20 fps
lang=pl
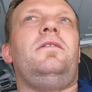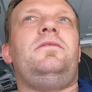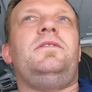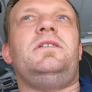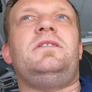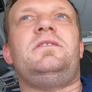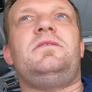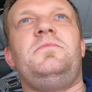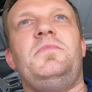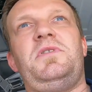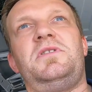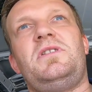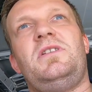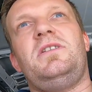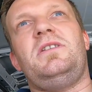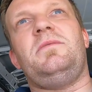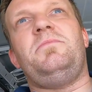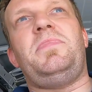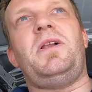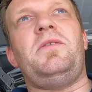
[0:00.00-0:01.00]
Więc
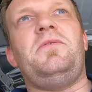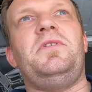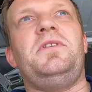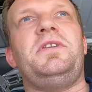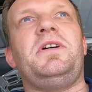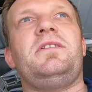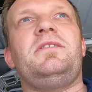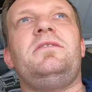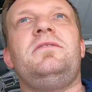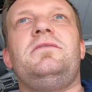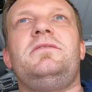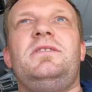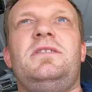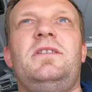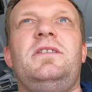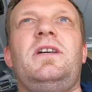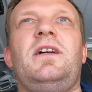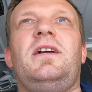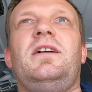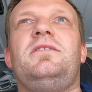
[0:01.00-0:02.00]
myślę, planuję tak
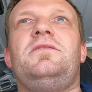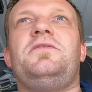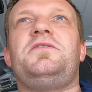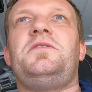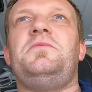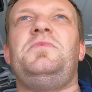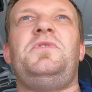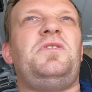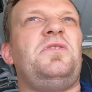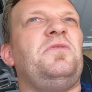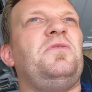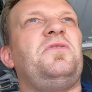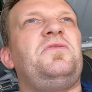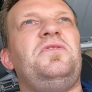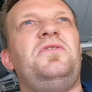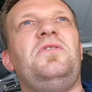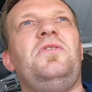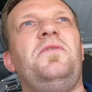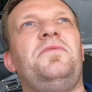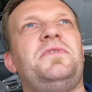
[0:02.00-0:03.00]
nagać z 80
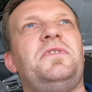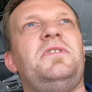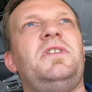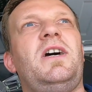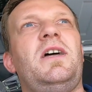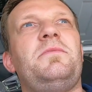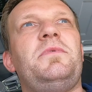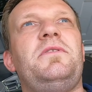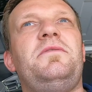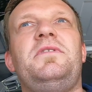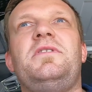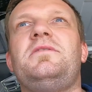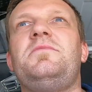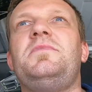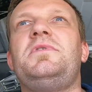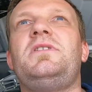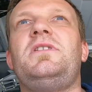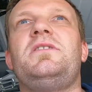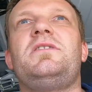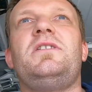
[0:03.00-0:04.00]
odcinków co najmniej, więc
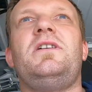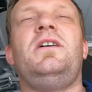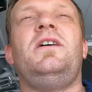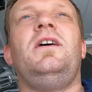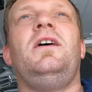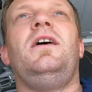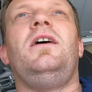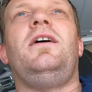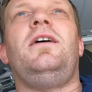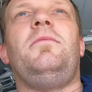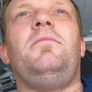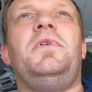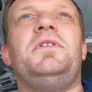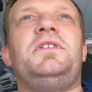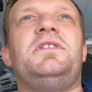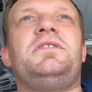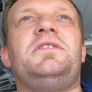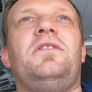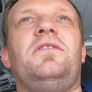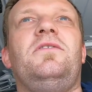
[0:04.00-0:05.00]
myślę, że
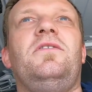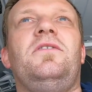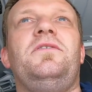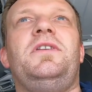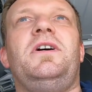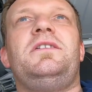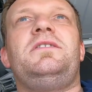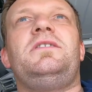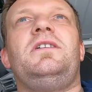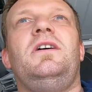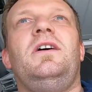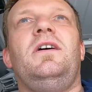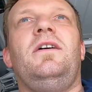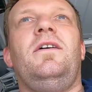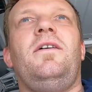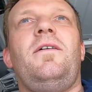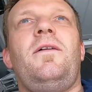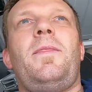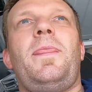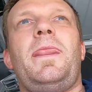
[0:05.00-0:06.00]
będzie co oglądać.
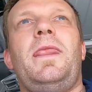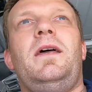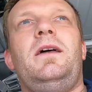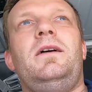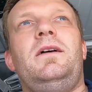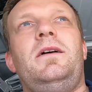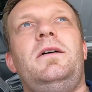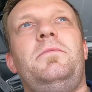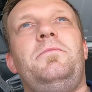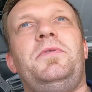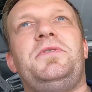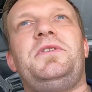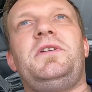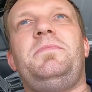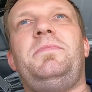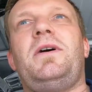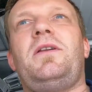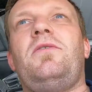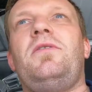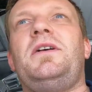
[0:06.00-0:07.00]
E, po
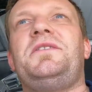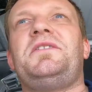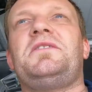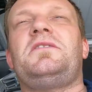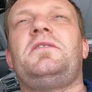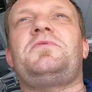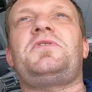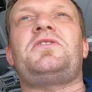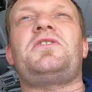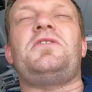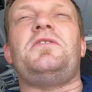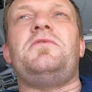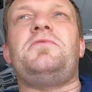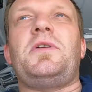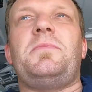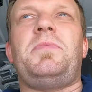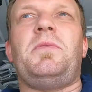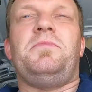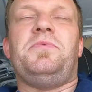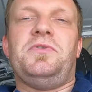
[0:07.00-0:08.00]
tych paru razach, co przeszedłem
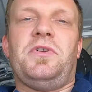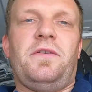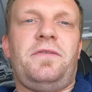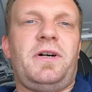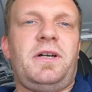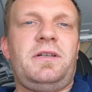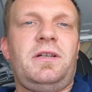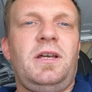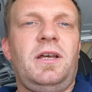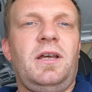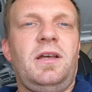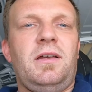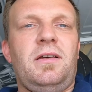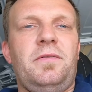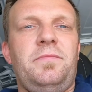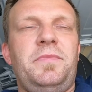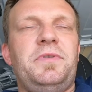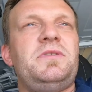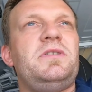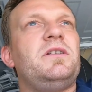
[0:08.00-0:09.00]
po budowach,
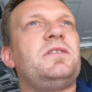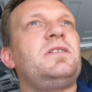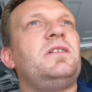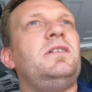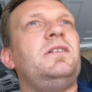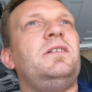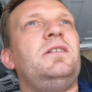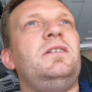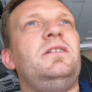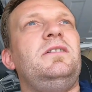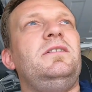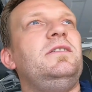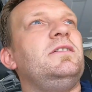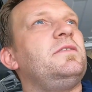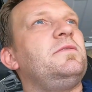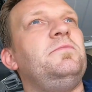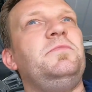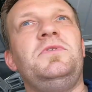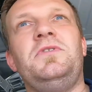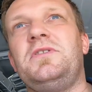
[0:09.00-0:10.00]
myślę, że
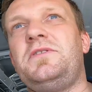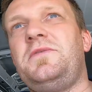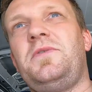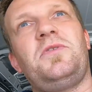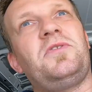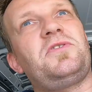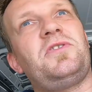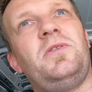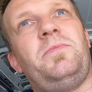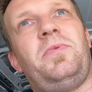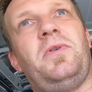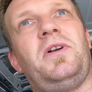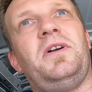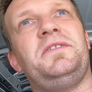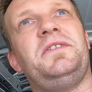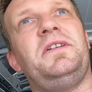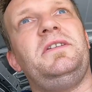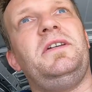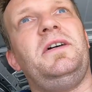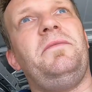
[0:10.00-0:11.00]
jest mnóstwo rzeczy do
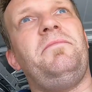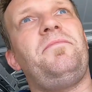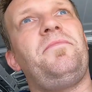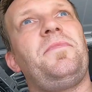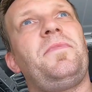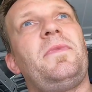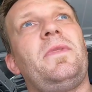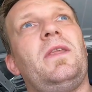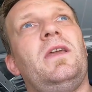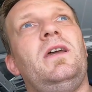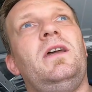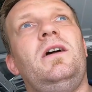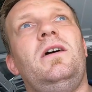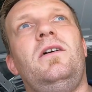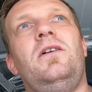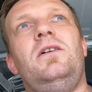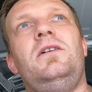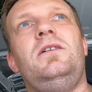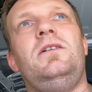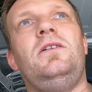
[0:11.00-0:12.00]
pokazania.
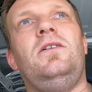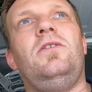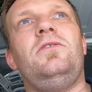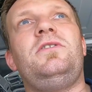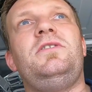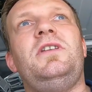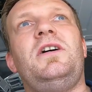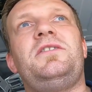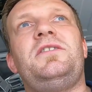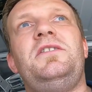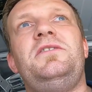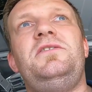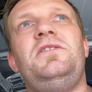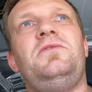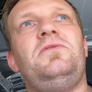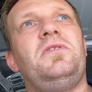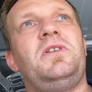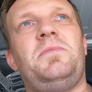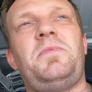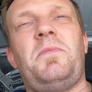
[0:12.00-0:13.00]
E, od
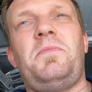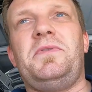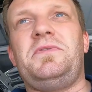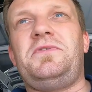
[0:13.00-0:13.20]
narzędzi, których po